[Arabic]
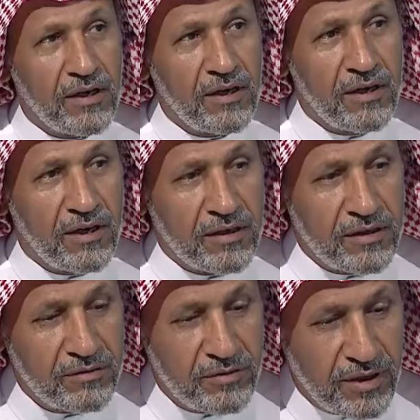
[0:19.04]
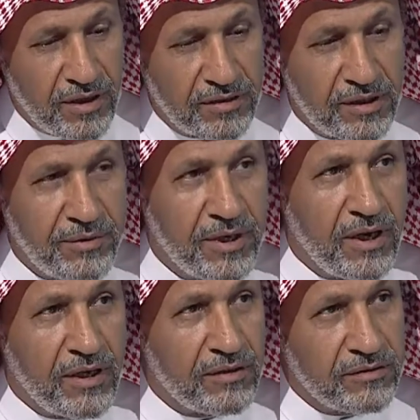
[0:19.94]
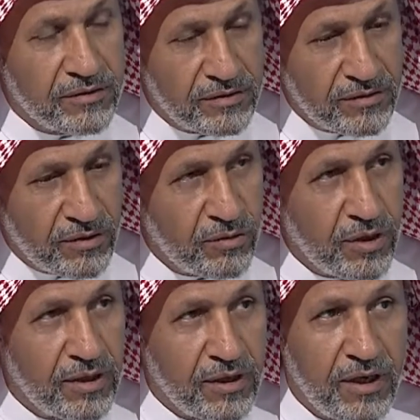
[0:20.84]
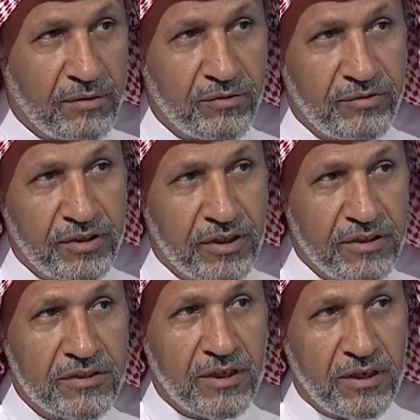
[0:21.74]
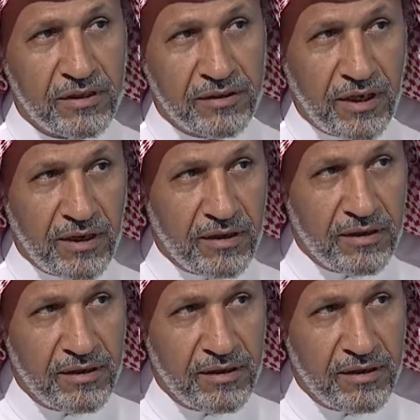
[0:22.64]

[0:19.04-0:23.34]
الله يا اخي واتمنى ان يكون اللقاء مفيدا ان شاء الله تعالى.